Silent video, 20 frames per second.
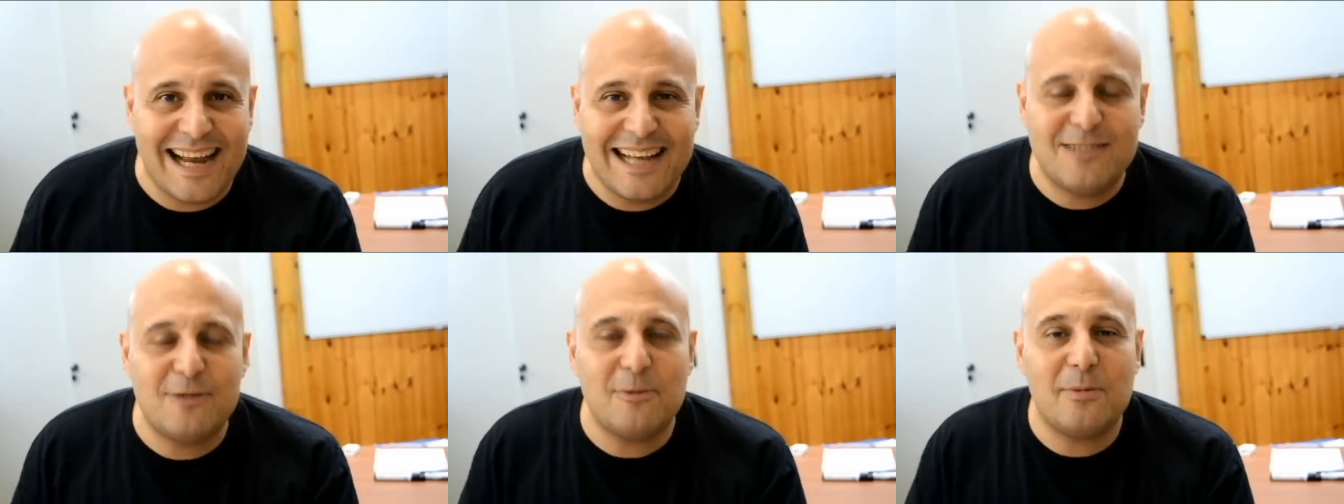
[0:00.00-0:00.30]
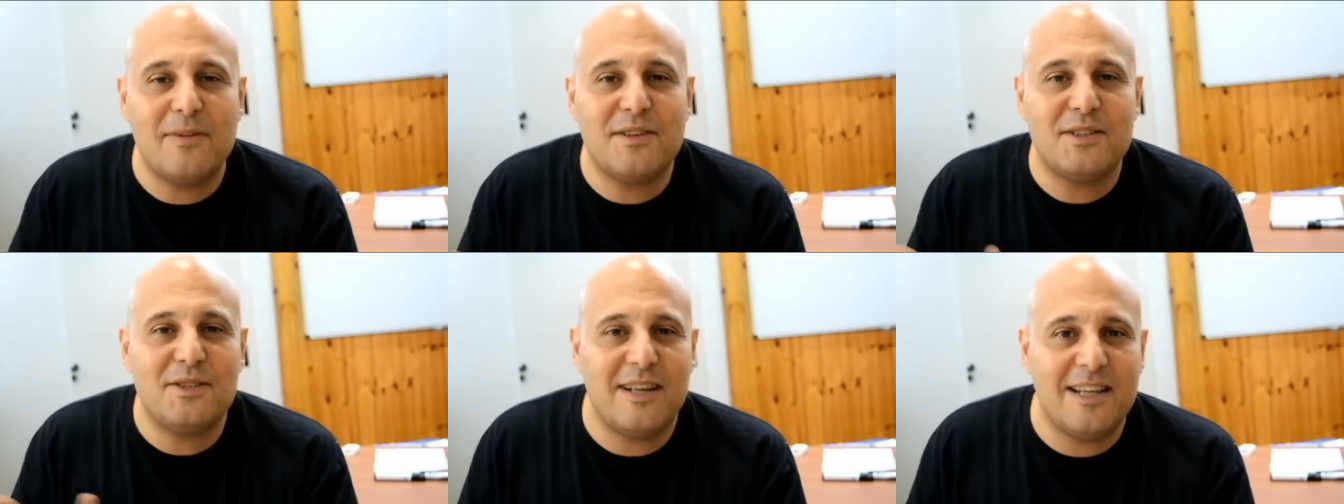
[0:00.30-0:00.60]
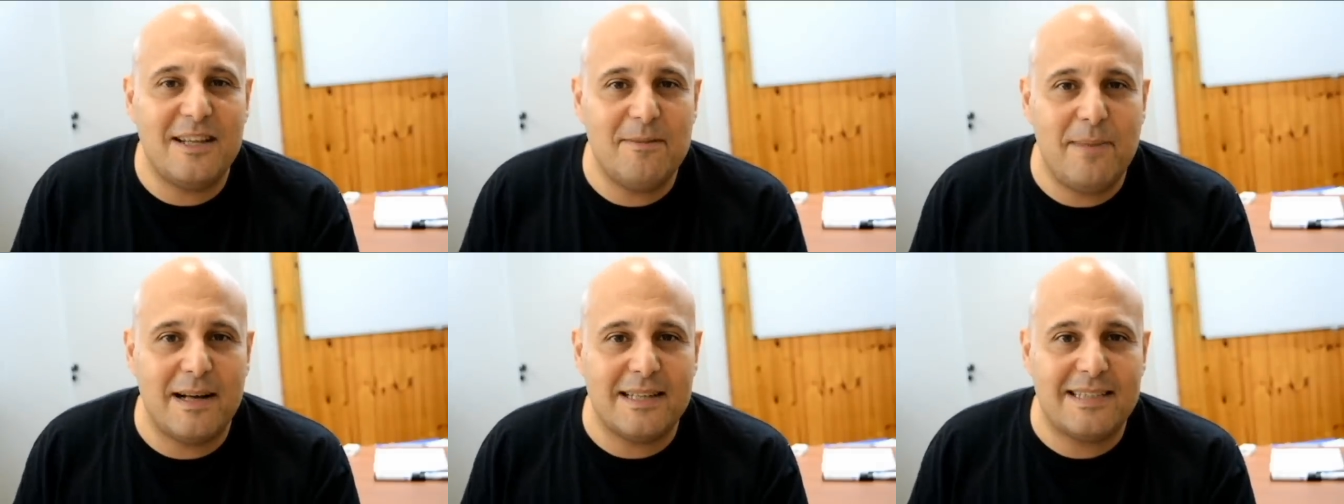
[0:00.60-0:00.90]
istituto
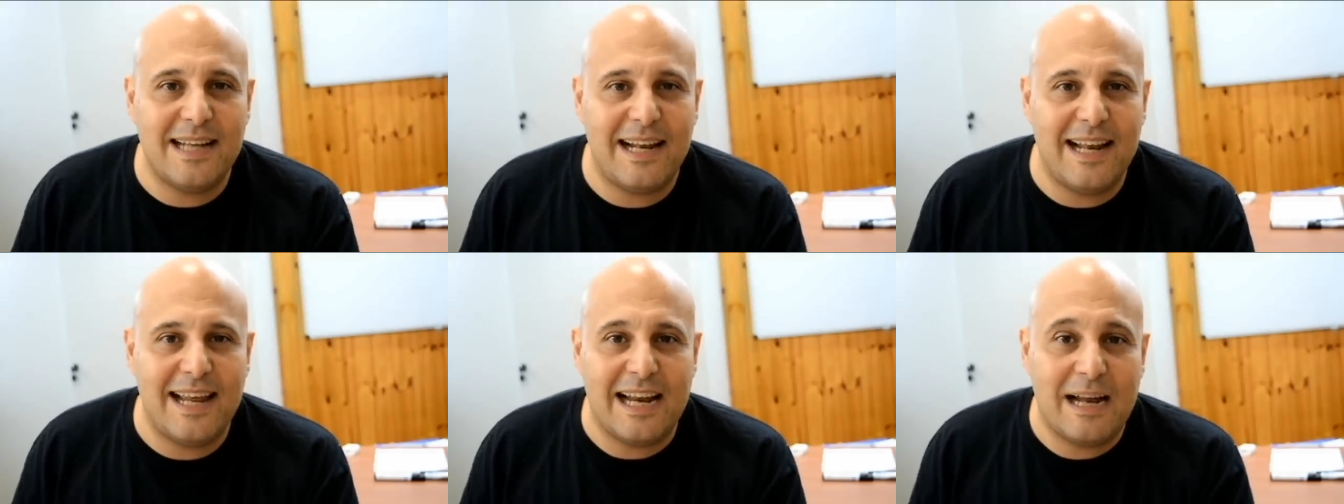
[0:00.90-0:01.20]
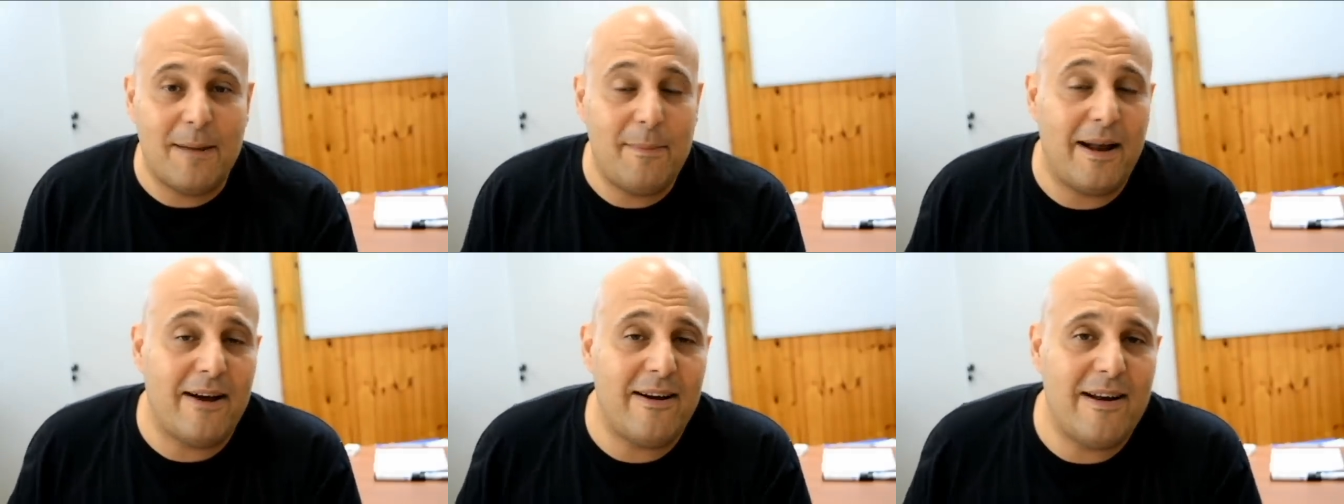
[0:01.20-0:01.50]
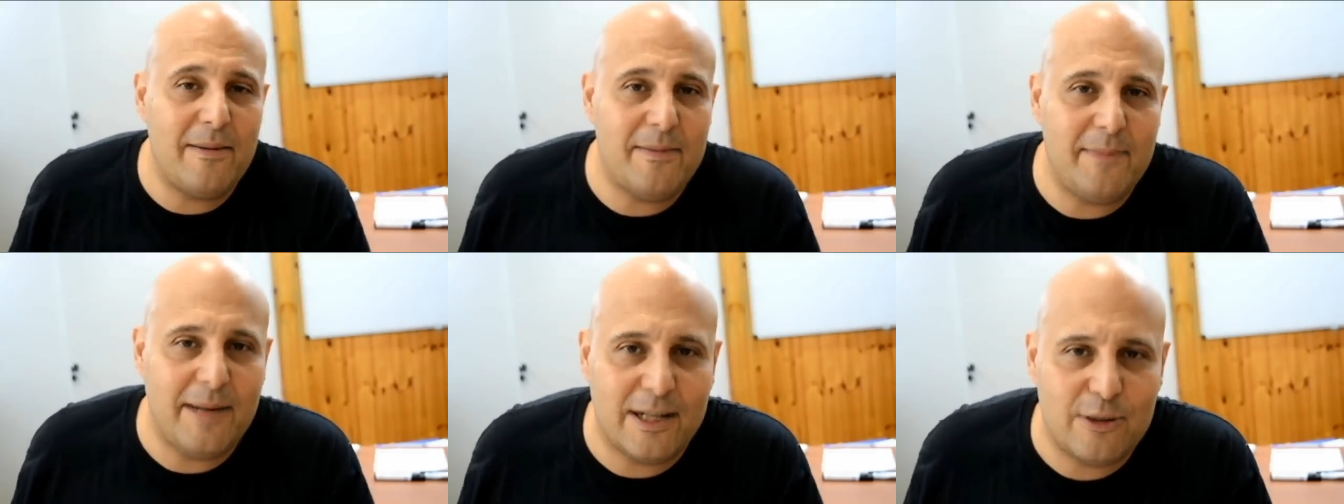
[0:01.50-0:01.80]
professionale di bassa lega, ma non
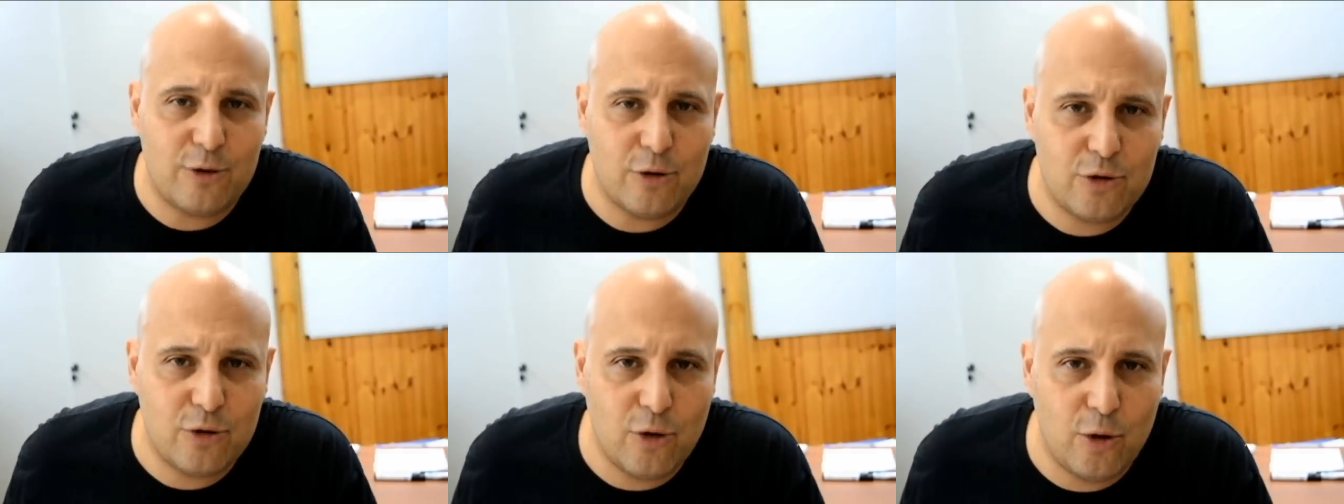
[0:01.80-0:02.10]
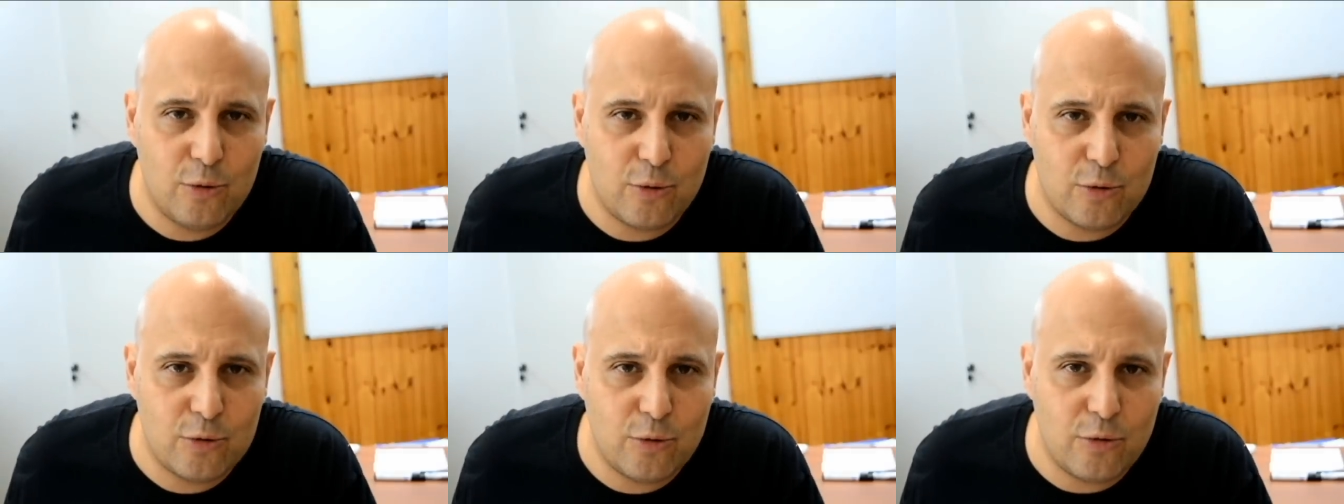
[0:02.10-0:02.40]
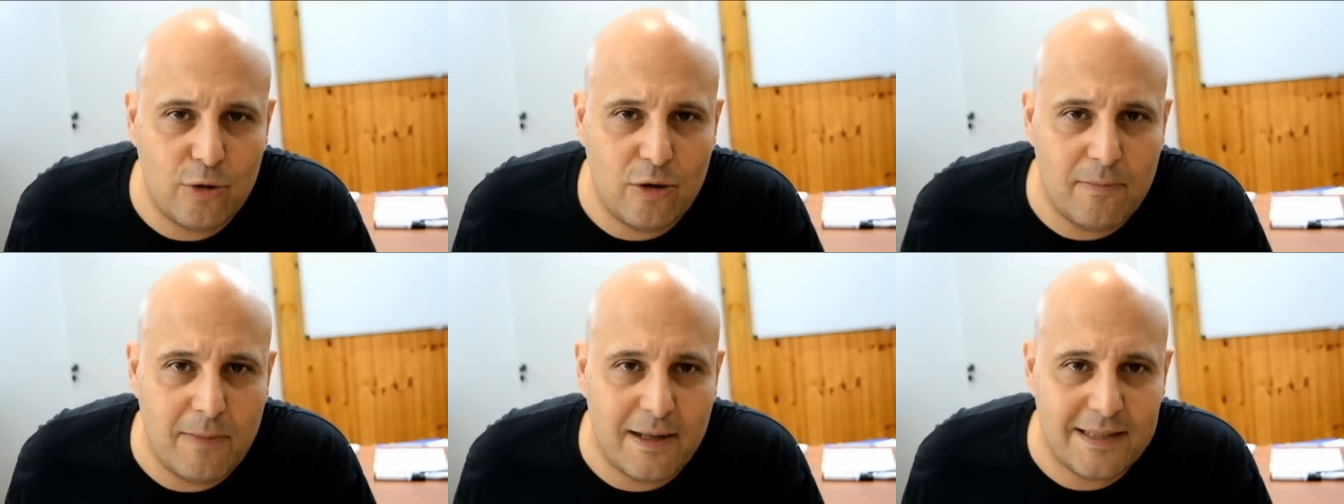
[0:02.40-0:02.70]
è mica solo tu,
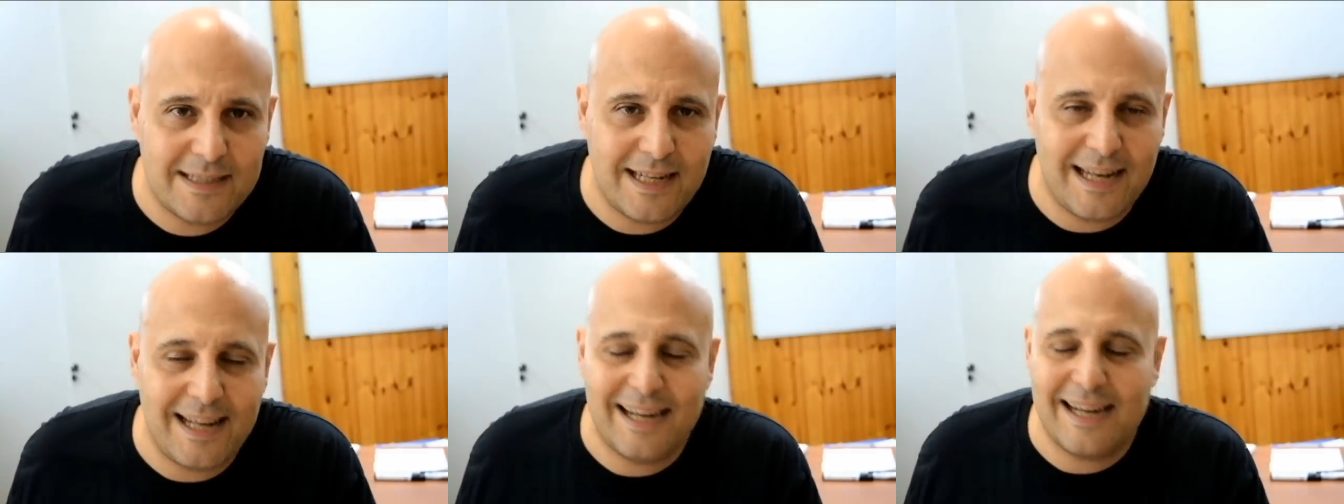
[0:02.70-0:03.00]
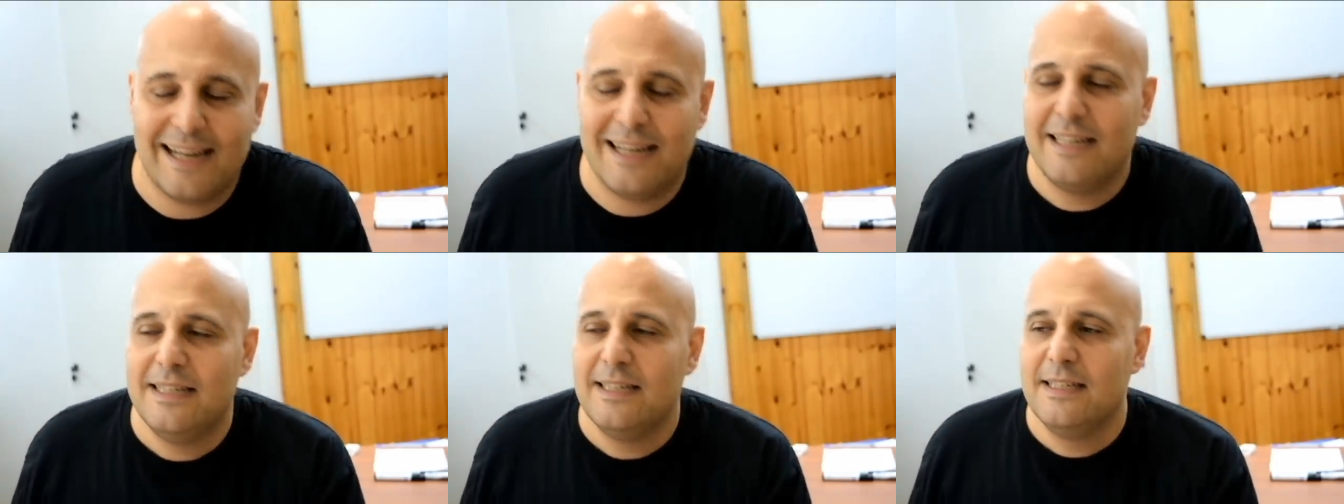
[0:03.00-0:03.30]
istituto di bassa lega.